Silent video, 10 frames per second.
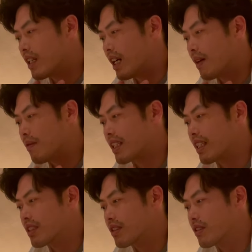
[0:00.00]

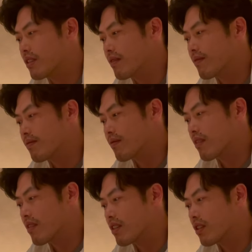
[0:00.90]
abarcas
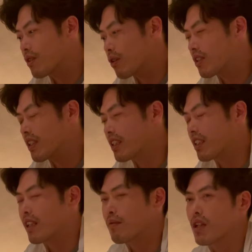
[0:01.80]
todos los
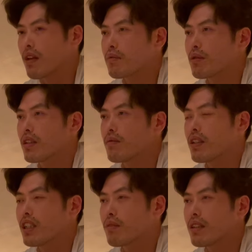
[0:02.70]
ingredientes que pueda haber, por ejemplo,
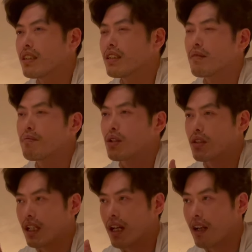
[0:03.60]
en España, y, pero
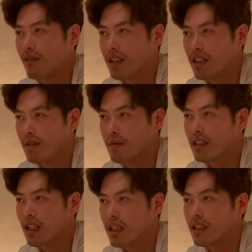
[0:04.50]
al final te
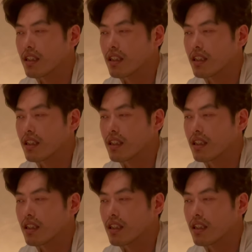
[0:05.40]
limita